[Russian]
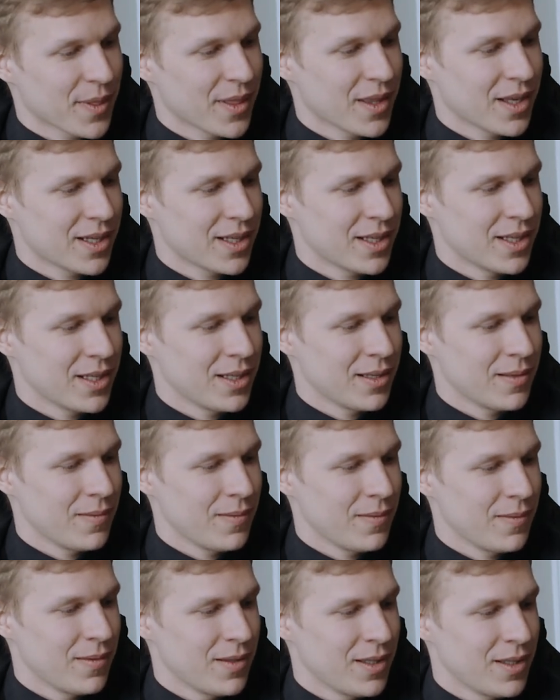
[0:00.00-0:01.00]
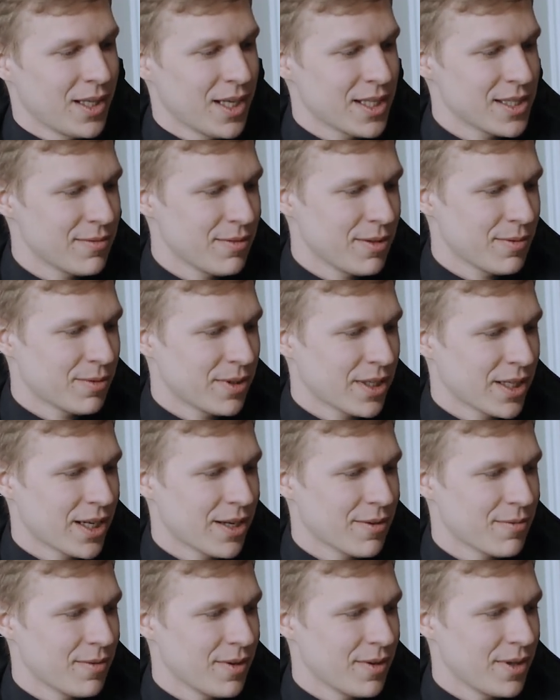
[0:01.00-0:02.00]
А, я свои
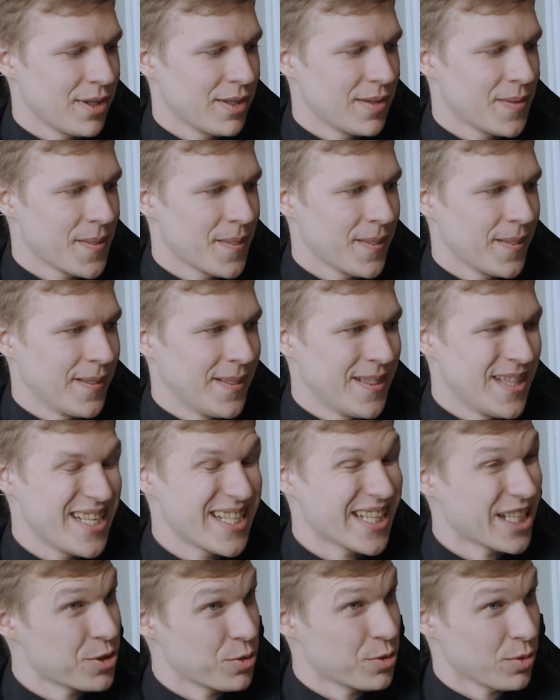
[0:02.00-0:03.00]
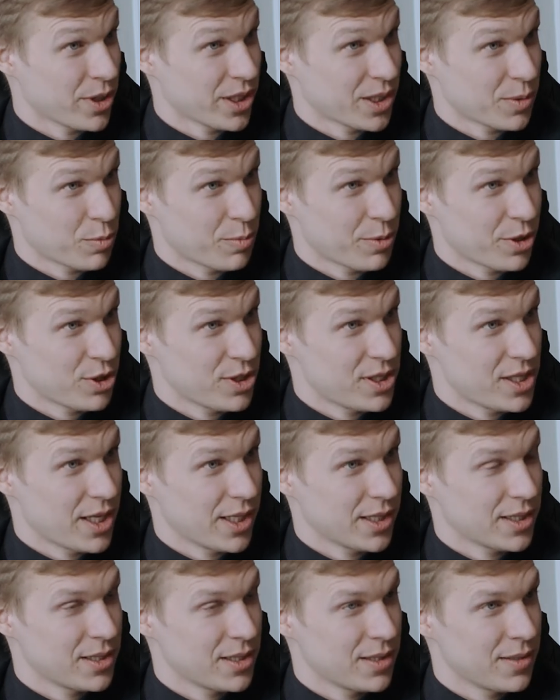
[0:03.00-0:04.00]
фотографии не хочу к этому
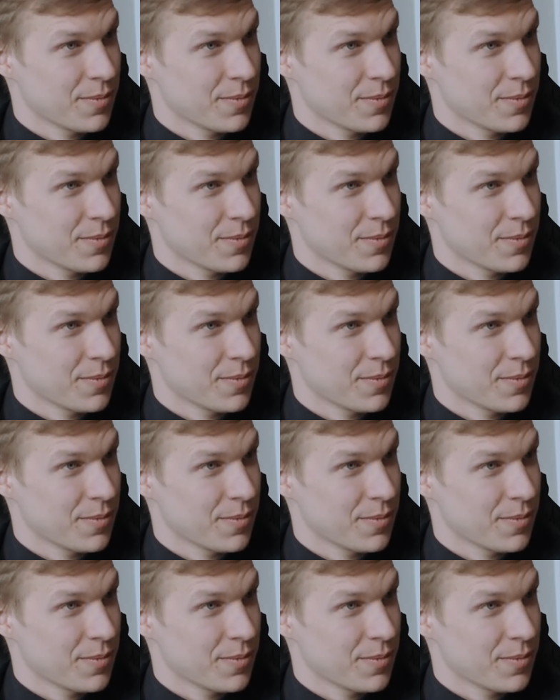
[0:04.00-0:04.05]
причислять.